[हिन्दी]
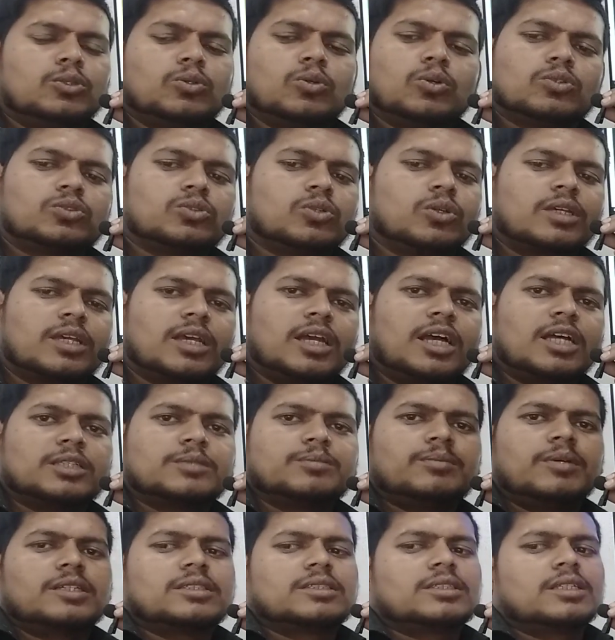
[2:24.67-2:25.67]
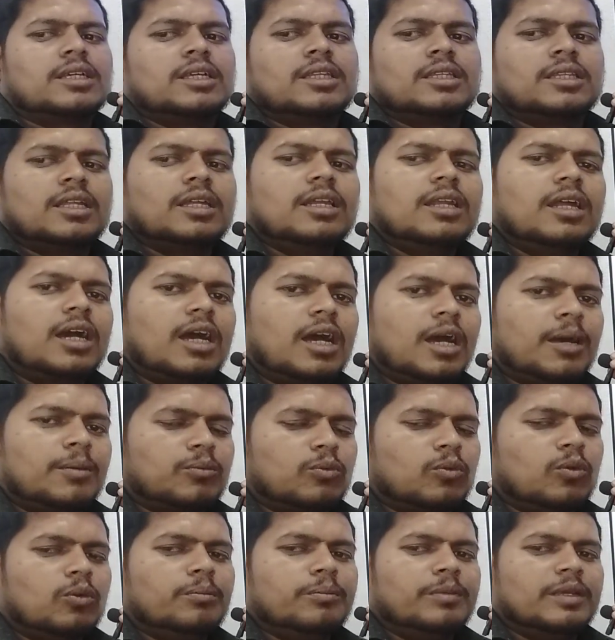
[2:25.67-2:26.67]
200 के आसपास के अंदर
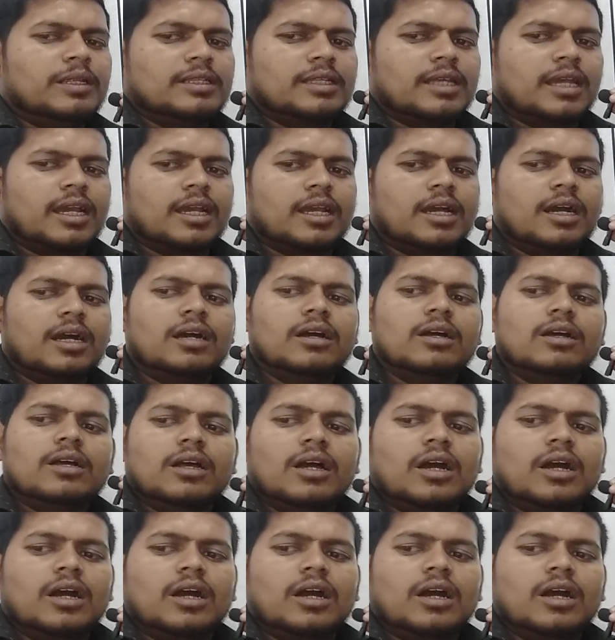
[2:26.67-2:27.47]
आपको मिल जाएगा